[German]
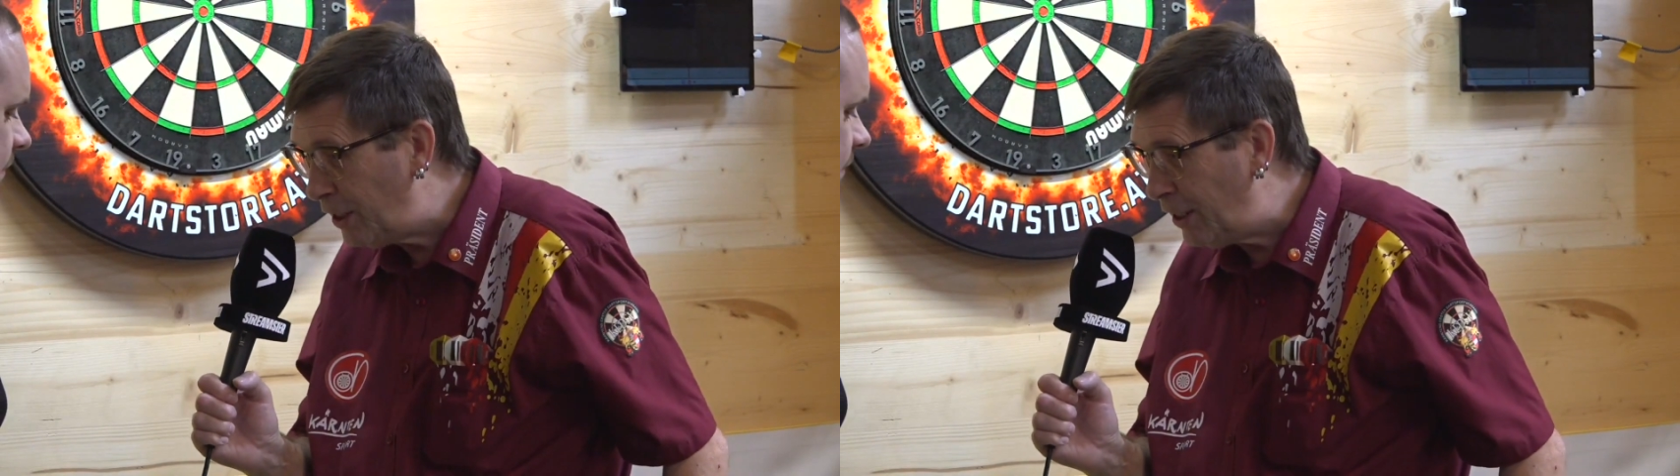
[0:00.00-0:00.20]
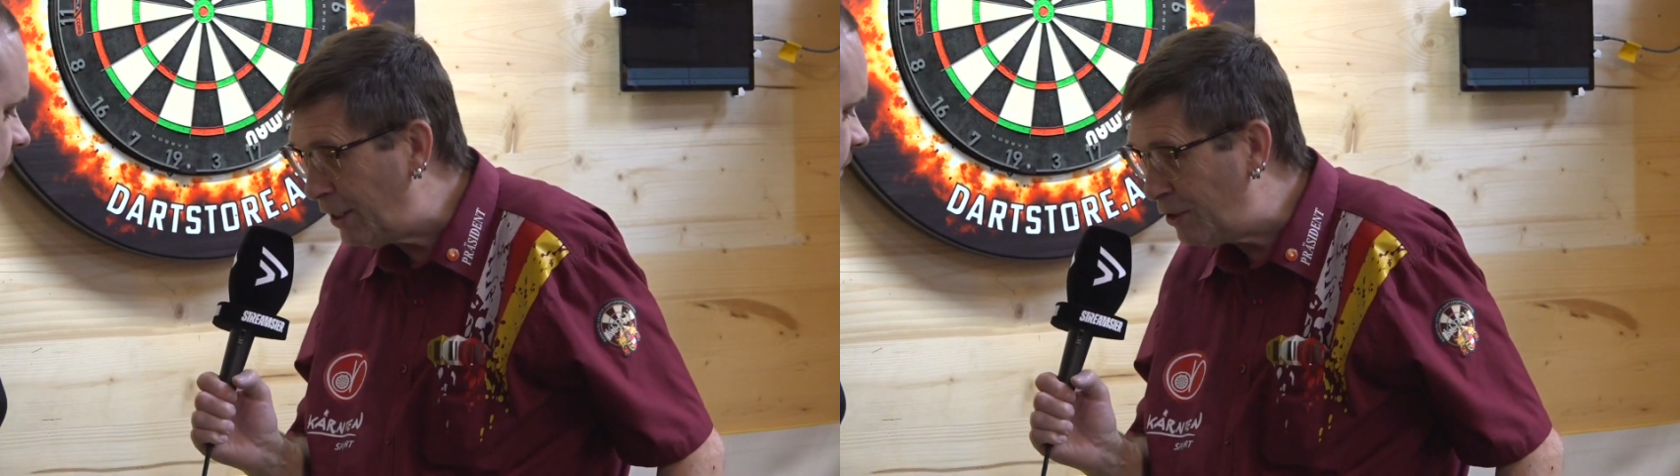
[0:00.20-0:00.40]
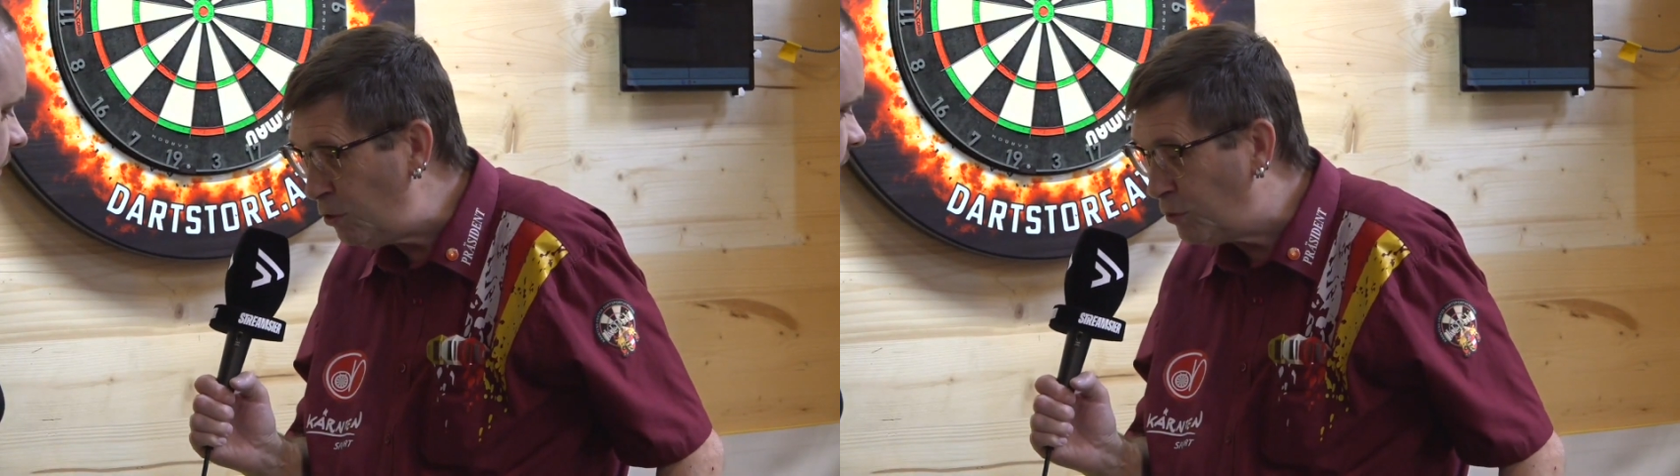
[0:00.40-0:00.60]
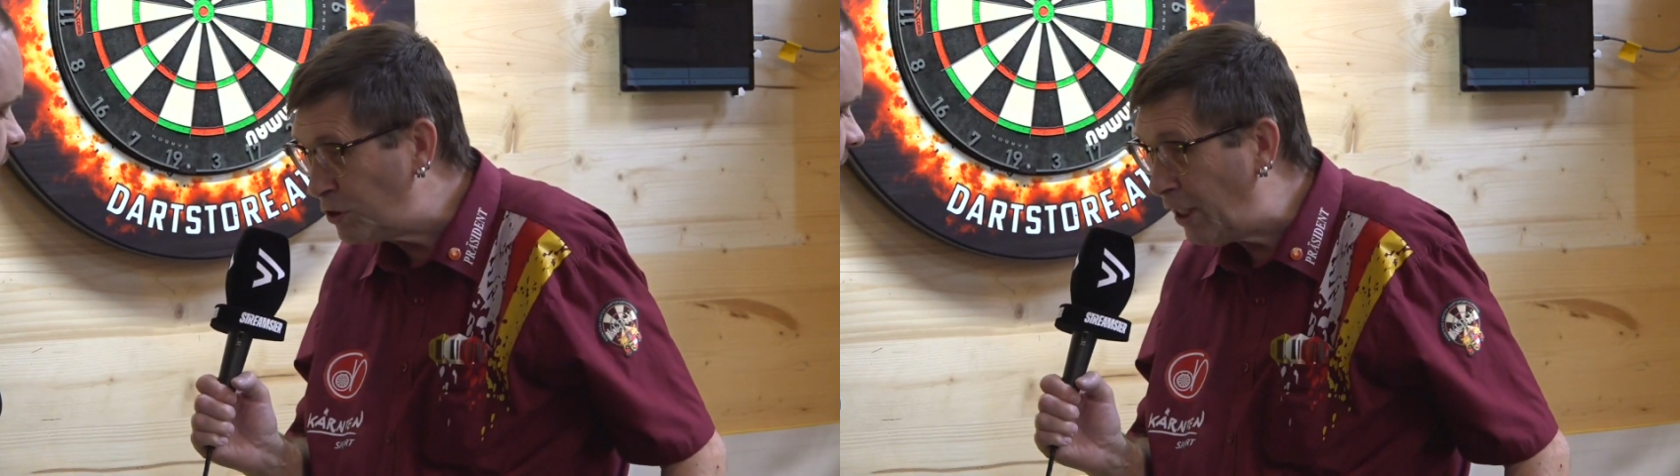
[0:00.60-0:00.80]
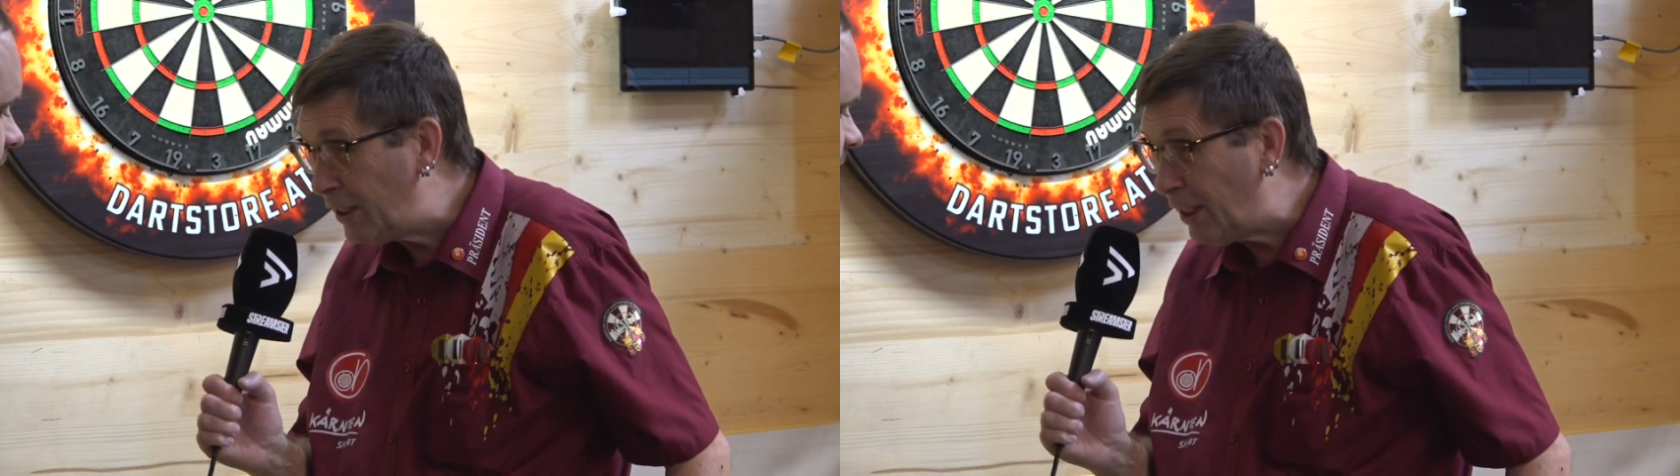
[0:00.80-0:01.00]
die
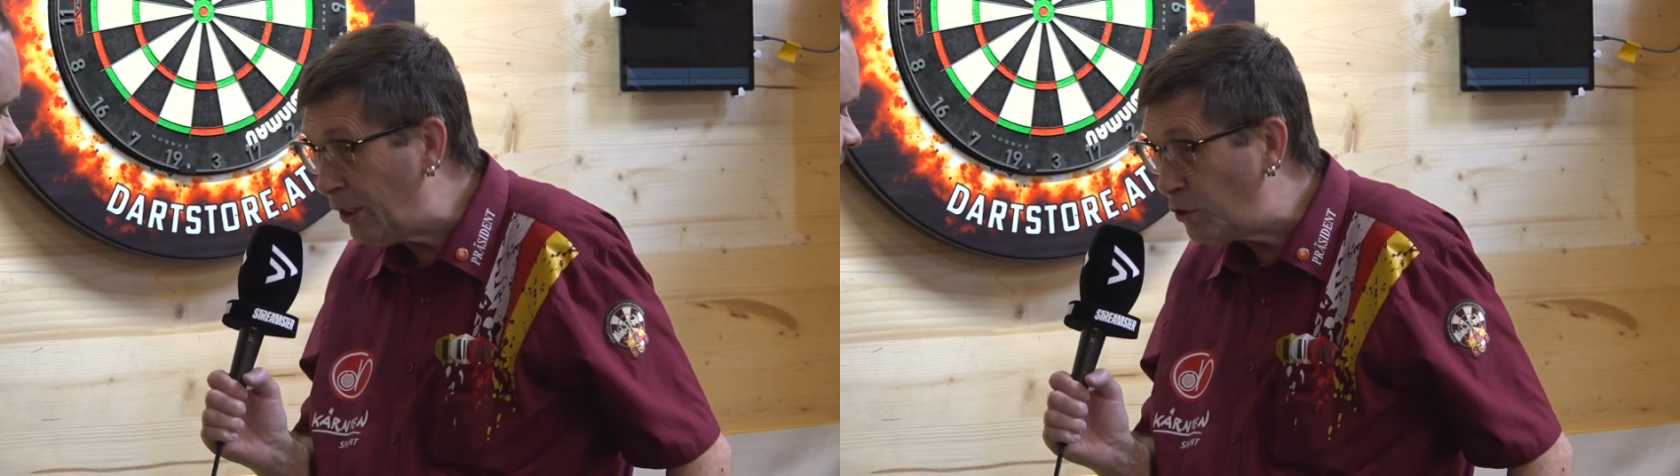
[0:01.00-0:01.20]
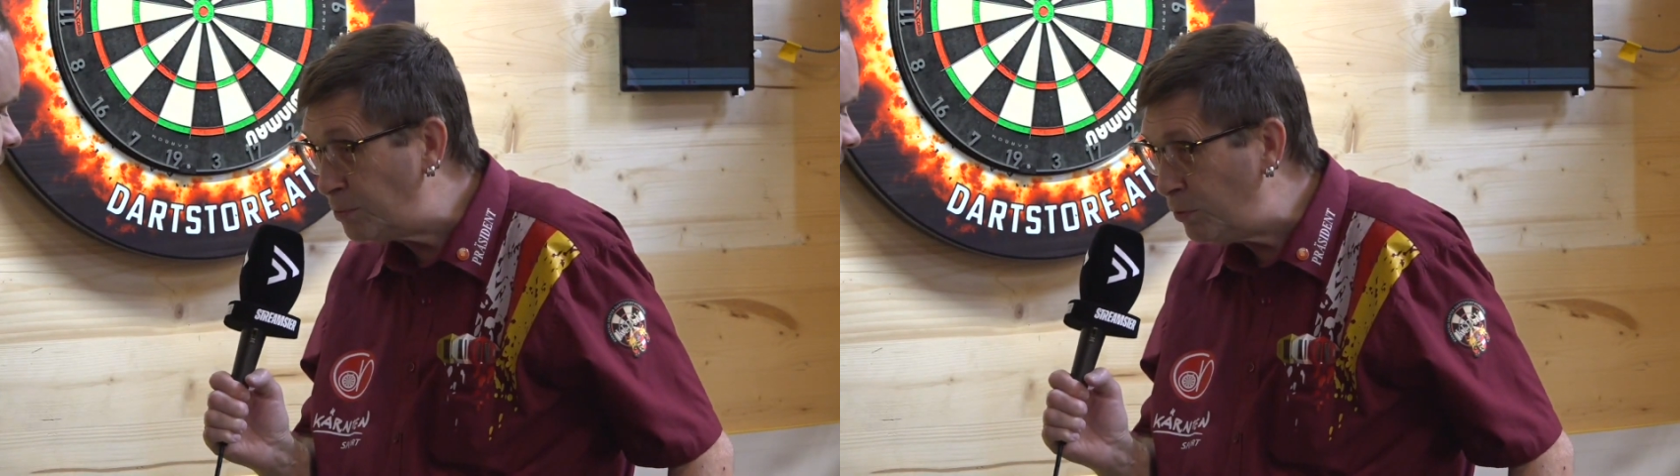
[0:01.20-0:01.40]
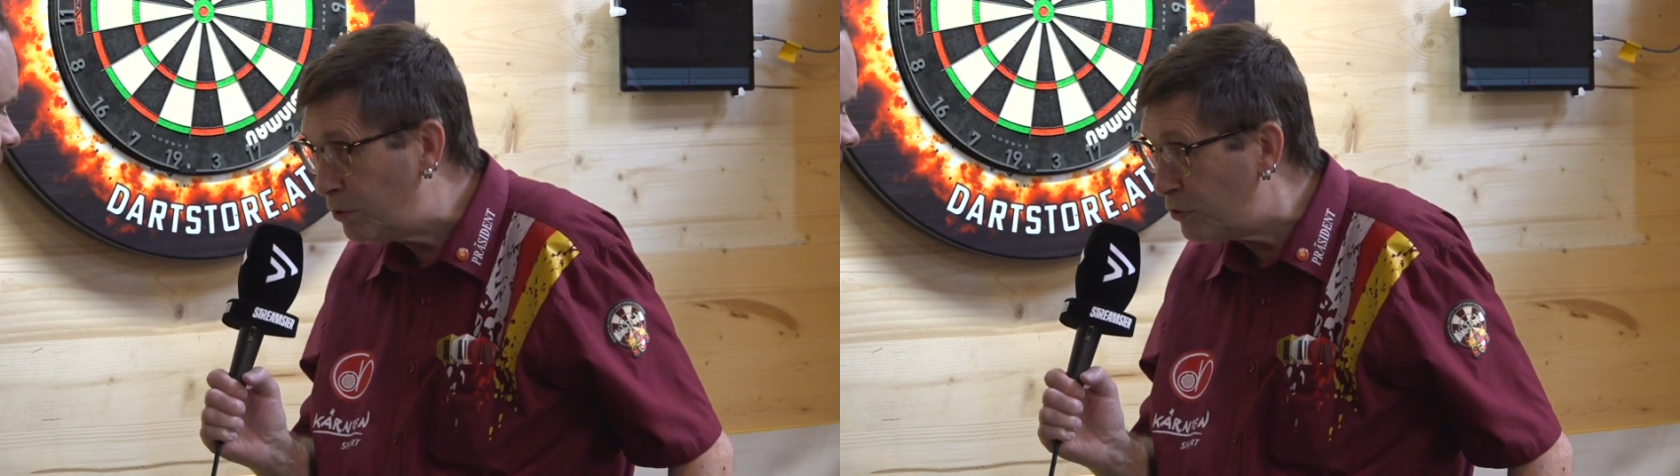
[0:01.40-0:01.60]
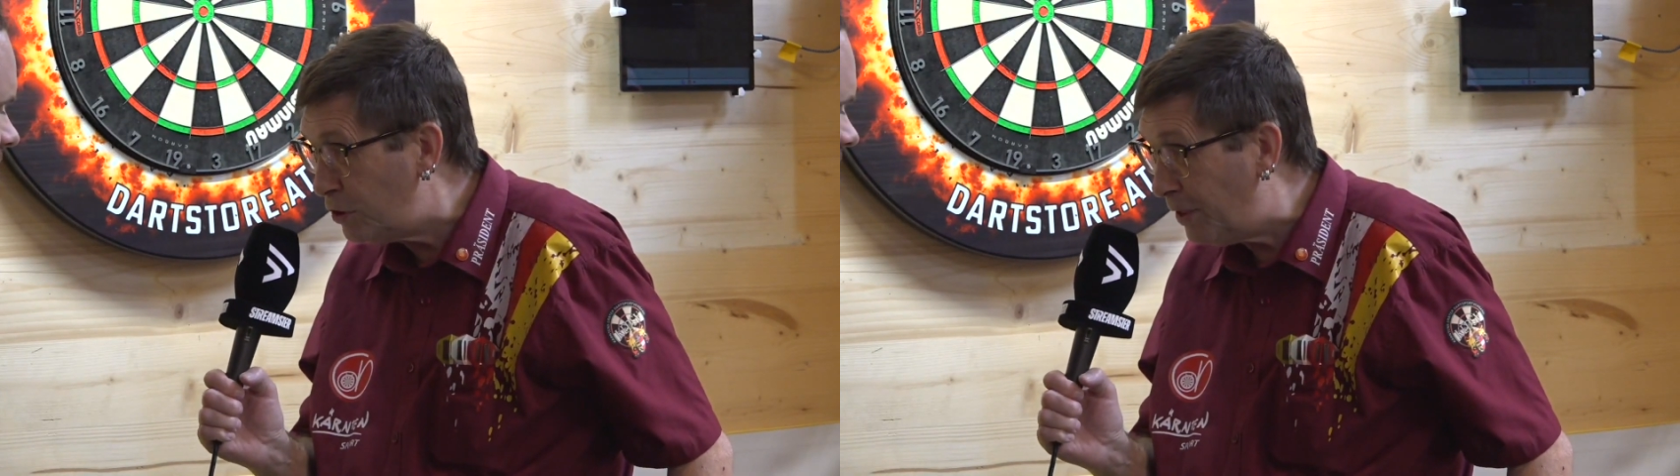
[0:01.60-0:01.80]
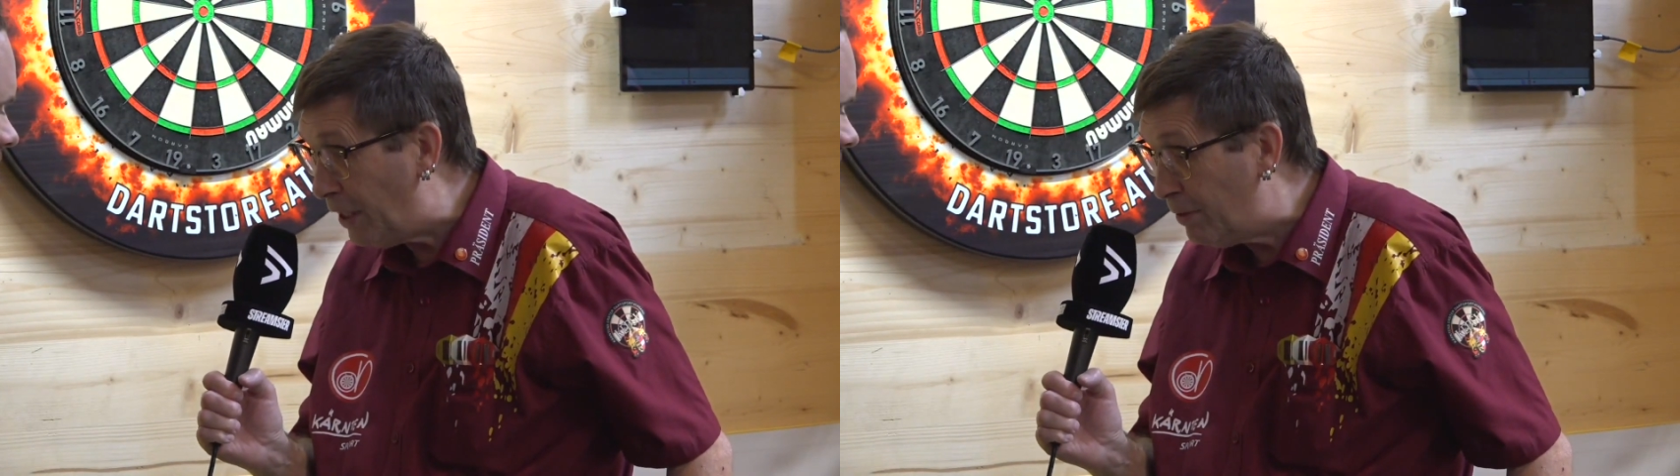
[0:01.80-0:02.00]
Übungsleiterausbildung zu
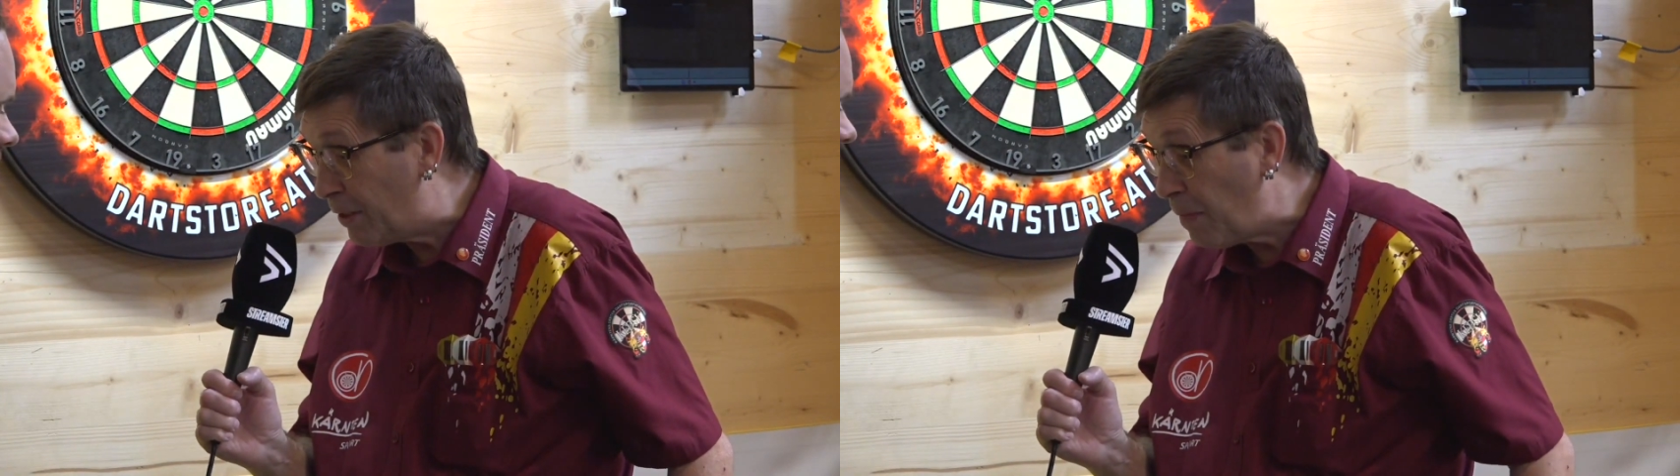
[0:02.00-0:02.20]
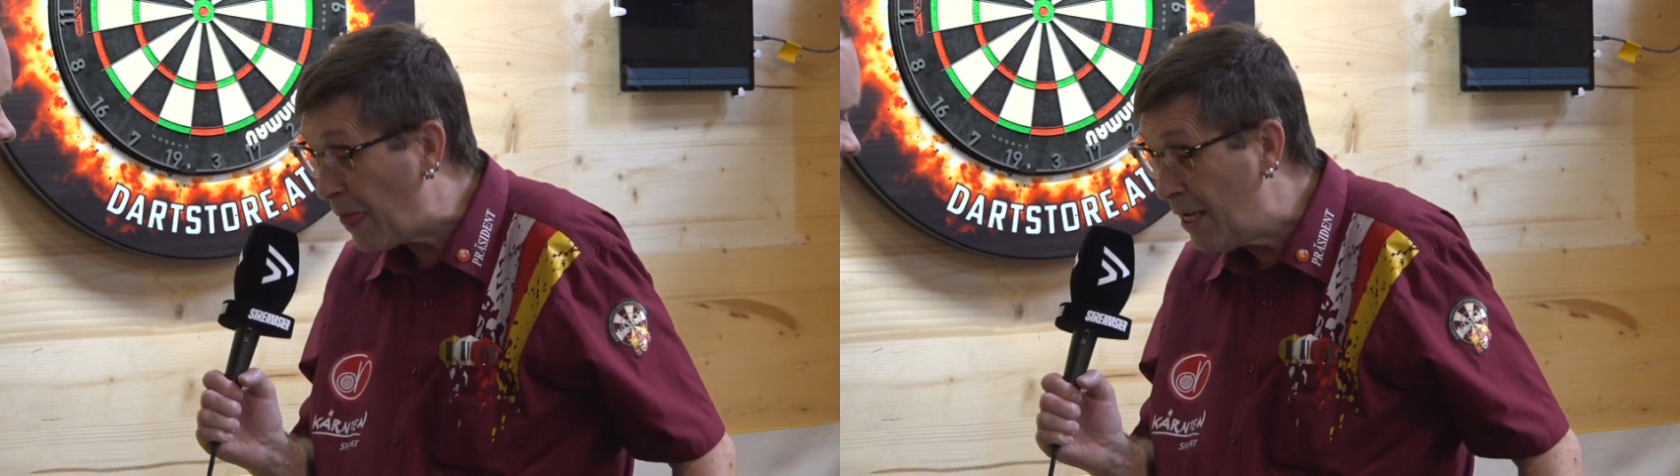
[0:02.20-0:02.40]
übernehmen. Mhm.